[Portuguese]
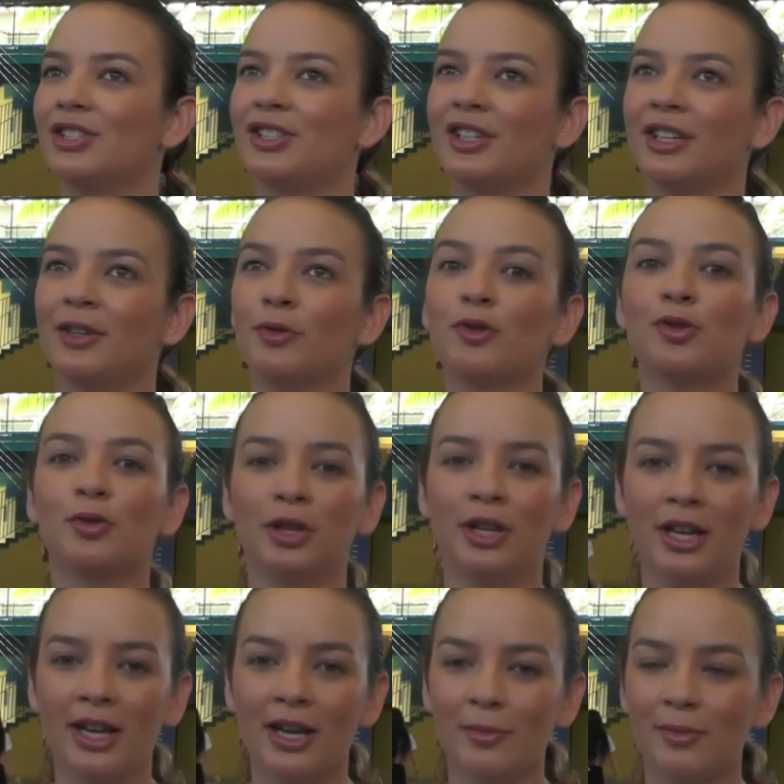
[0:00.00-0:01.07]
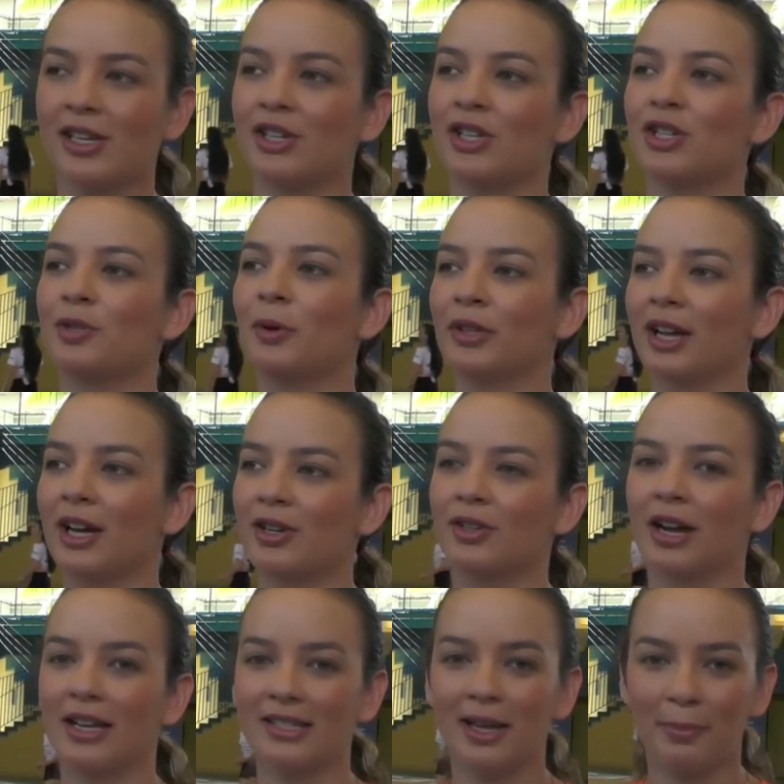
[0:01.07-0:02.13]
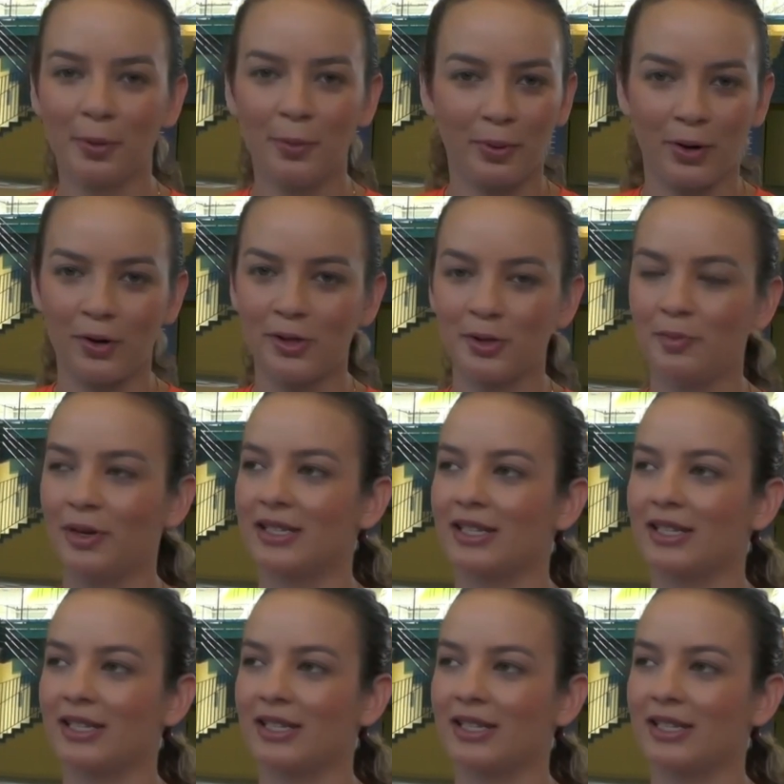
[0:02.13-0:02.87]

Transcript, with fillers: de nos unirmos, a gente poder ajudar sempre o próximo.